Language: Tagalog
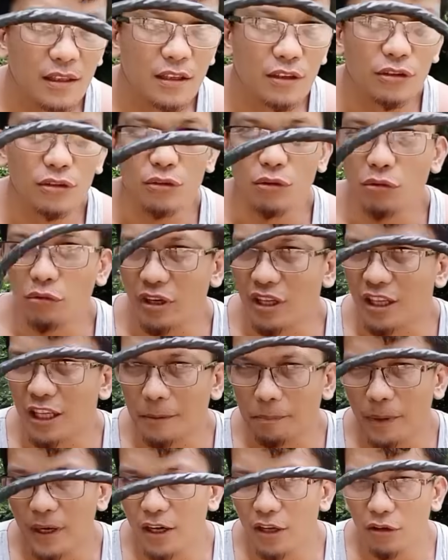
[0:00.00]
kung hindi
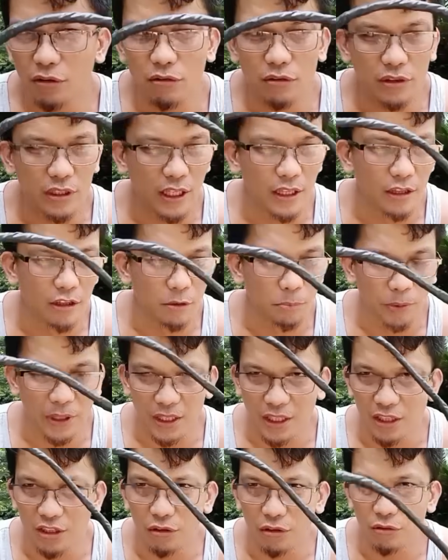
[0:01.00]
pa kayo kontento,
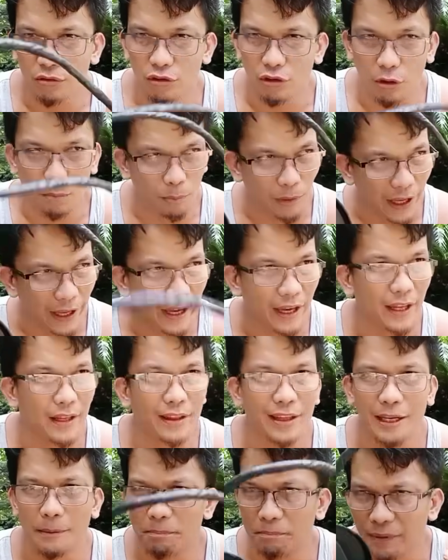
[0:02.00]
pwede nyong doblehin,
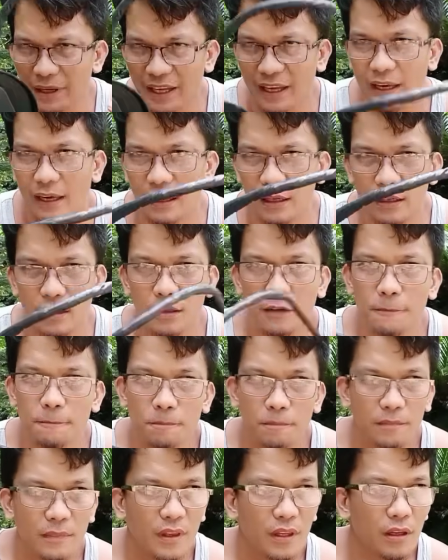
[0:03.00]
triplehin,
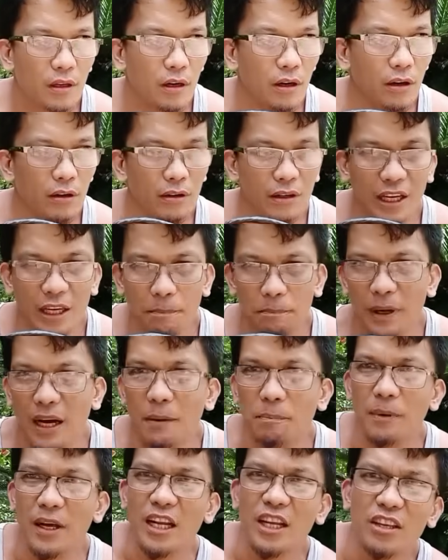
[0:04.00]
or kaya
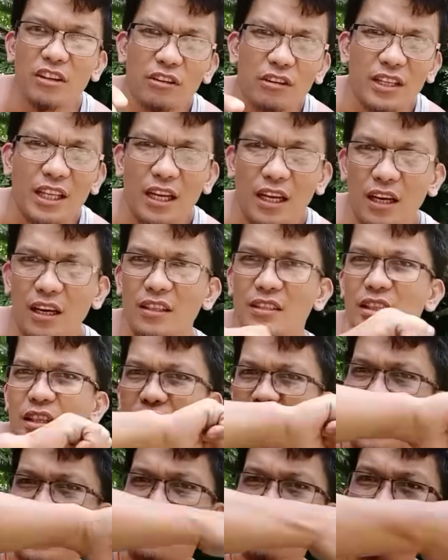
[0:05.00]
pakapalin nyo yung talagang si,
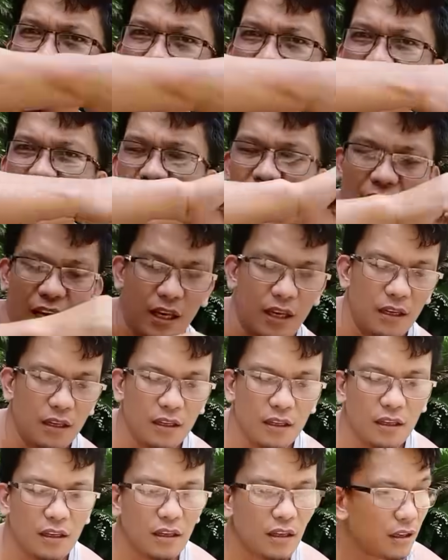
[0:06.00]
ganito na kalaki.
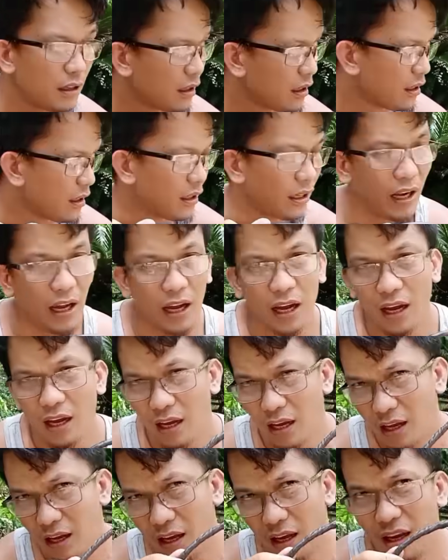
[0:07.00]

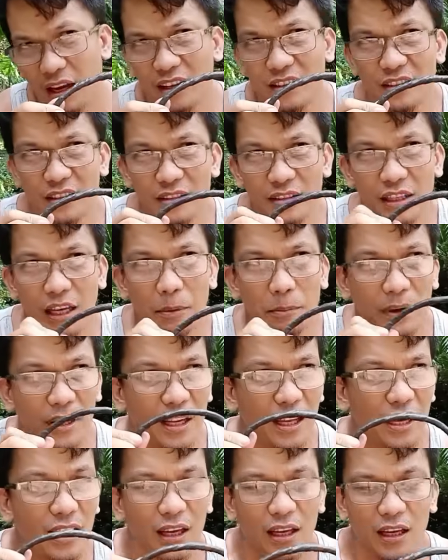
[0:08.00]
Na ang sistema na
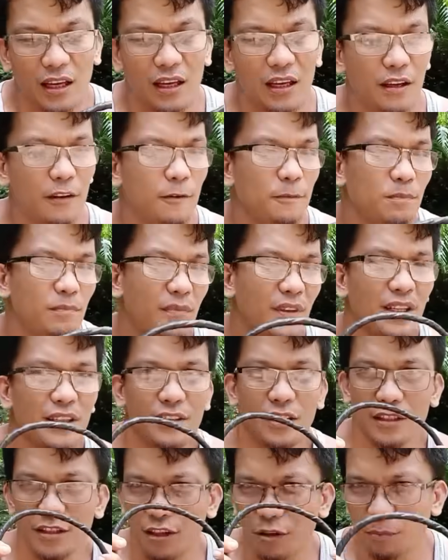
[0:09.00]
eh,
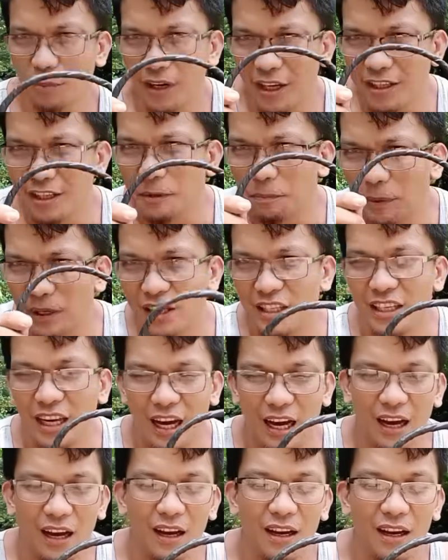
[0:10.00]
sa sobrang tipid niya,